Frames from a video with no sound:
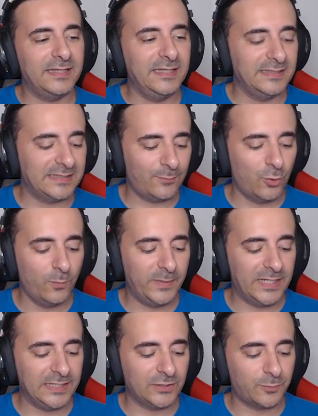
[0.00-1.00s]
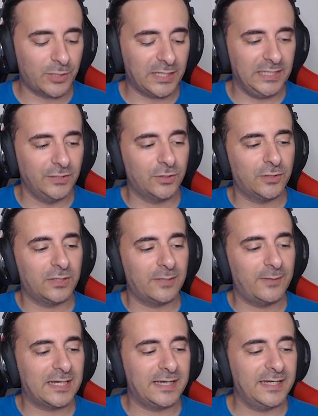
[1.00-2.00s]
y tiramos un minerito por aquí, yo creo que
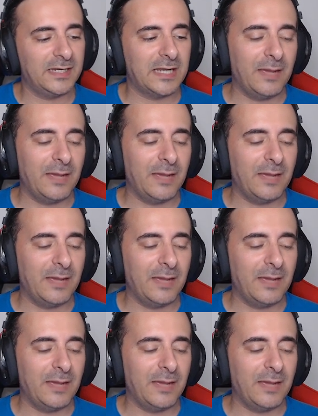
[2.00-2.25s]
va a caer...